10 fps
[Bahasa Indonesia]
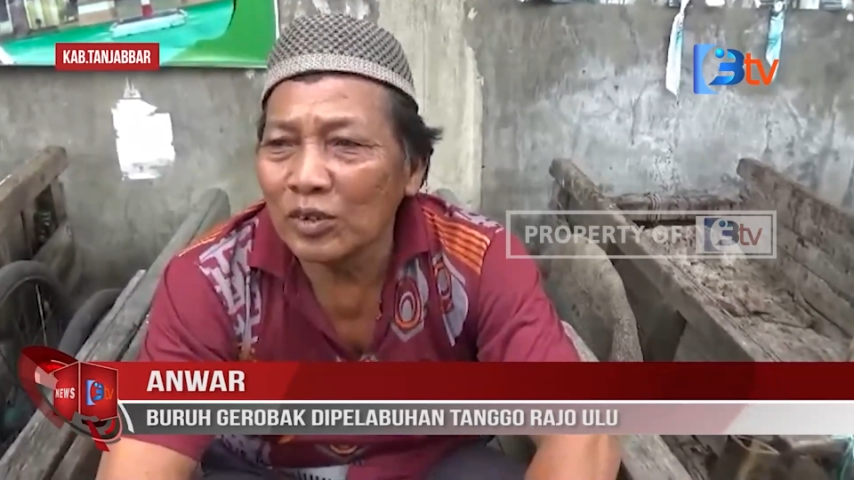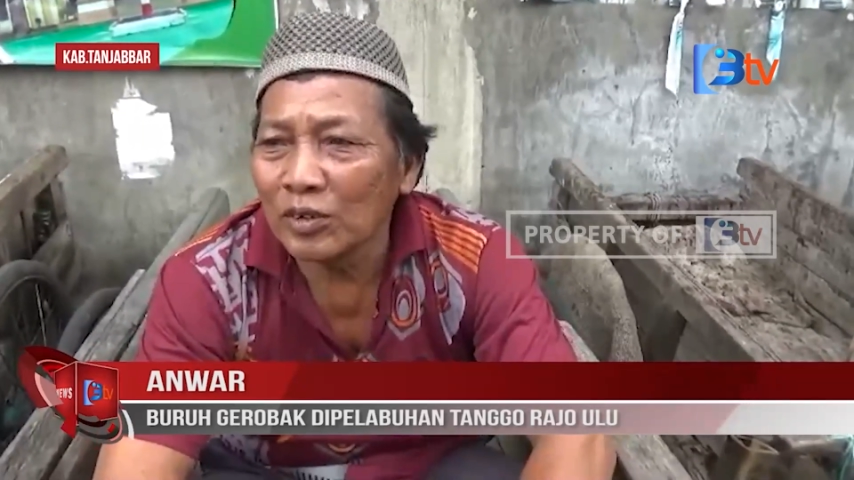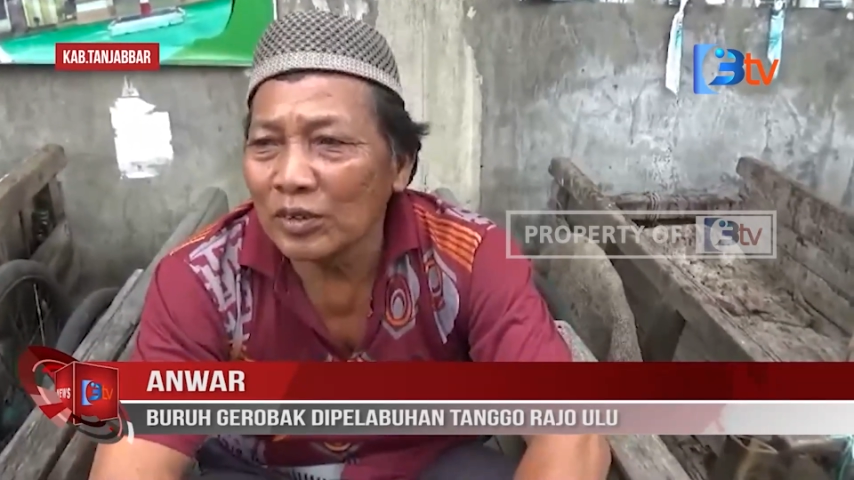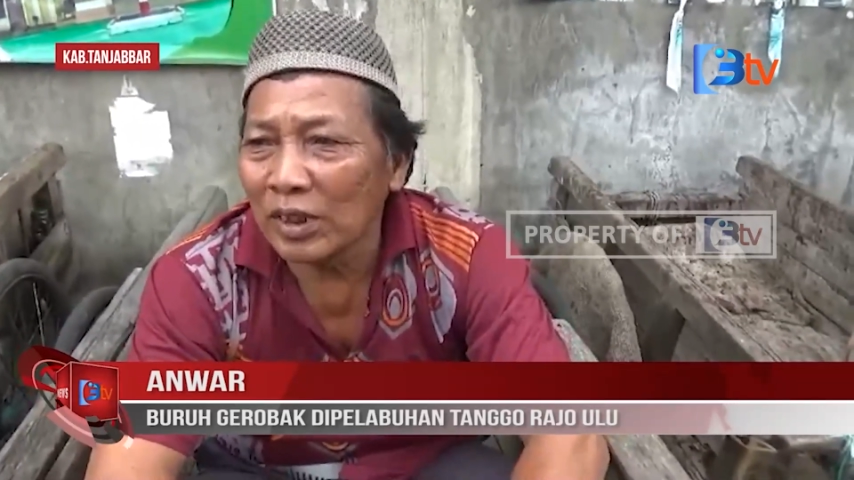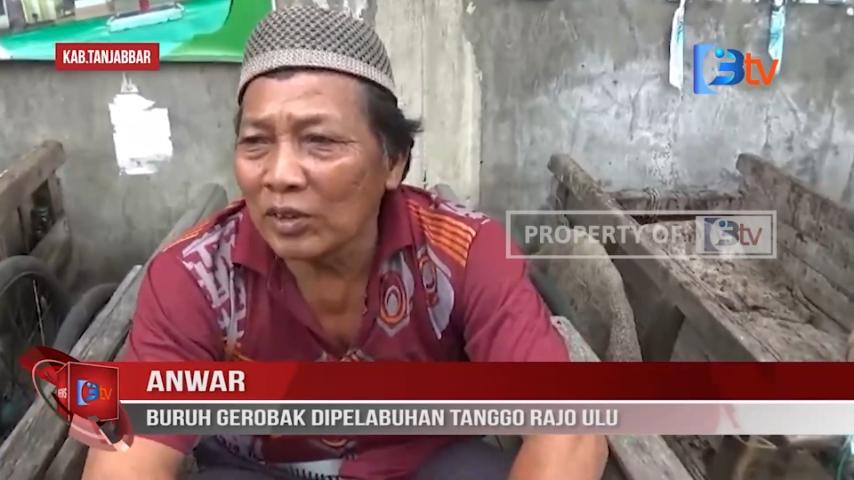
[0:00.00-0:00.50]

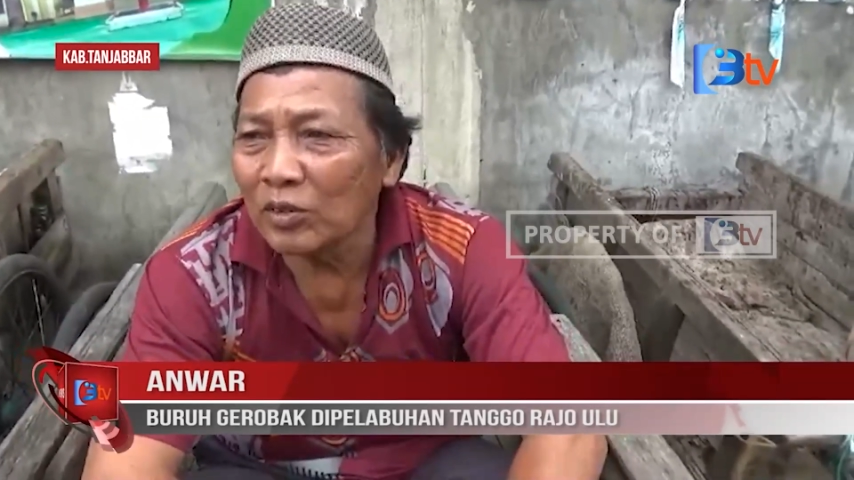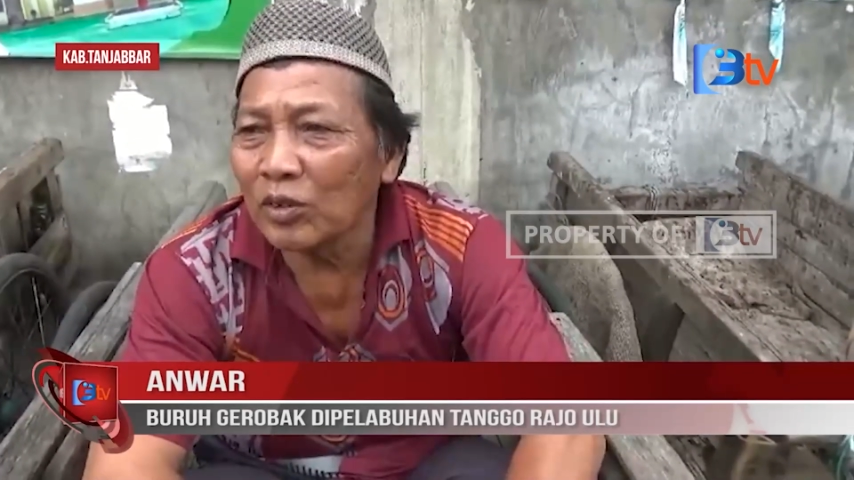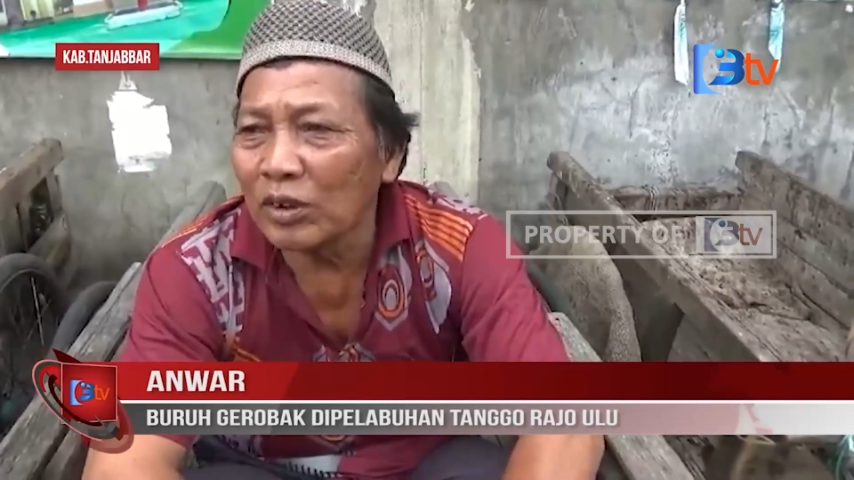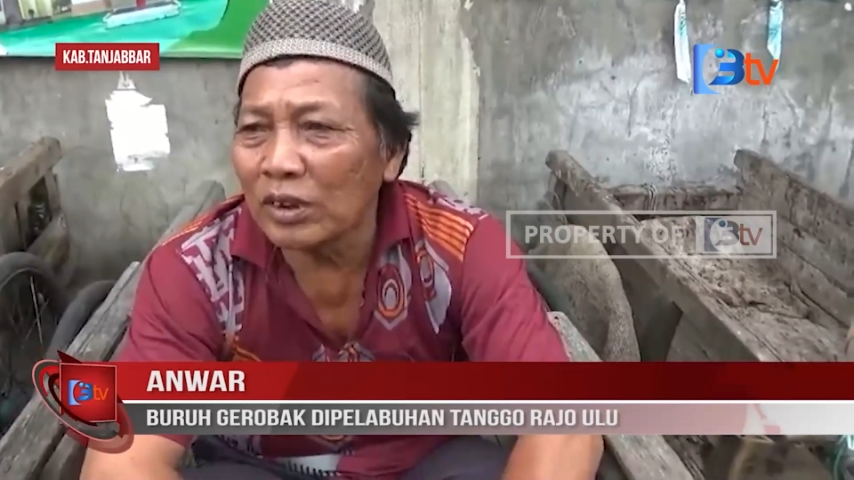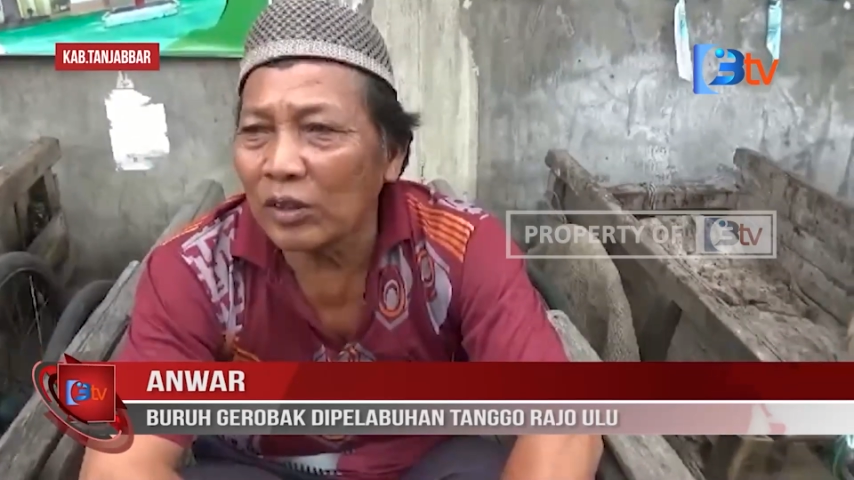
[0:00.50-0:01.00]
tidak juga
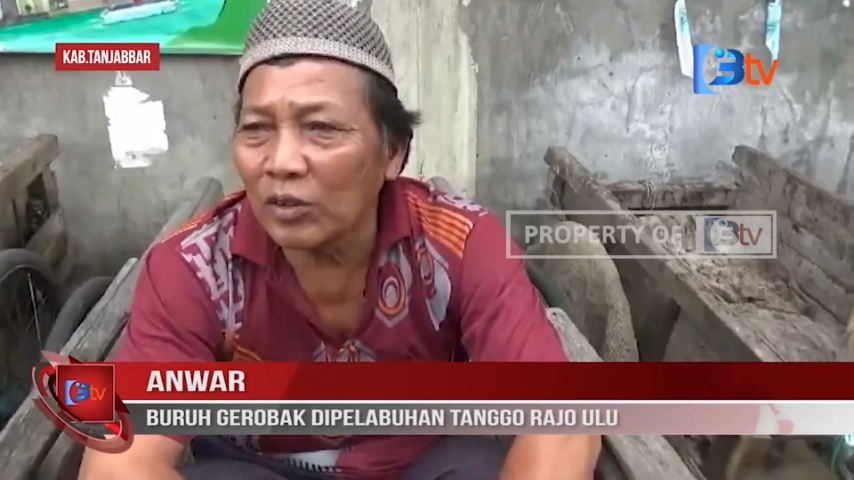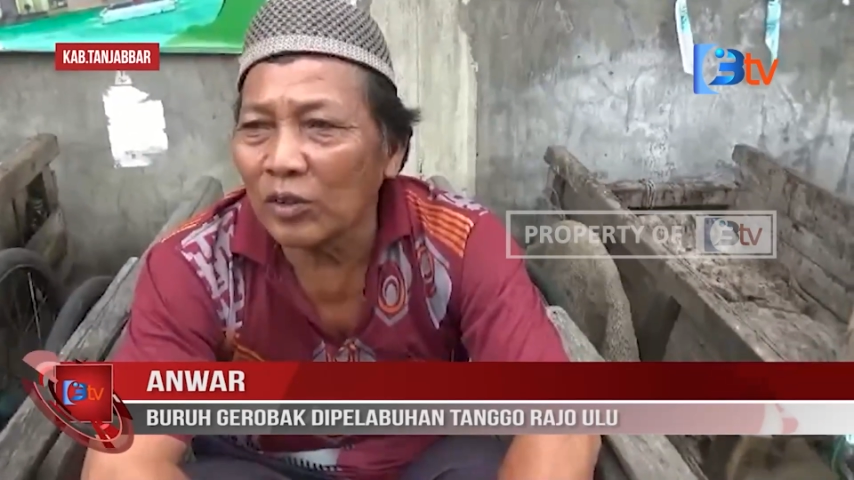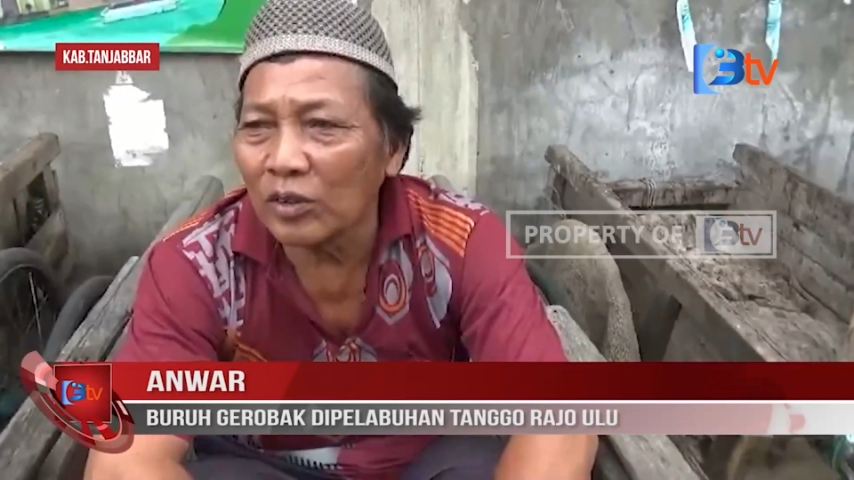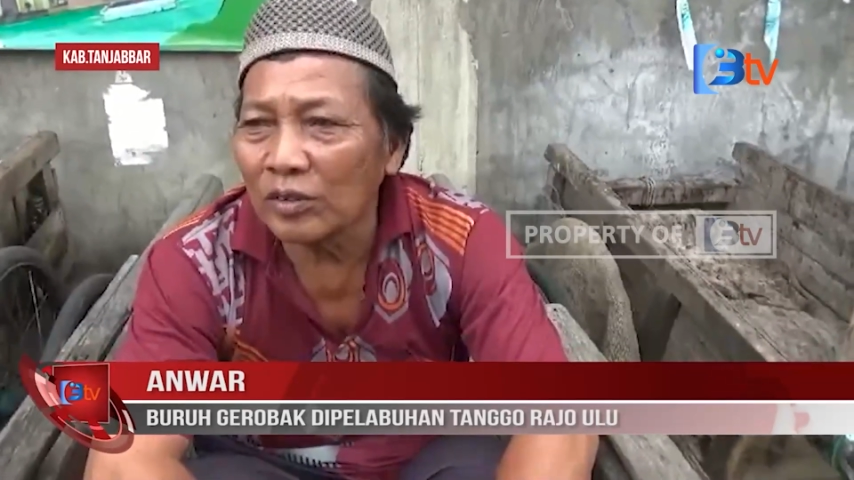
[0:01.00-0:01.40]
di toko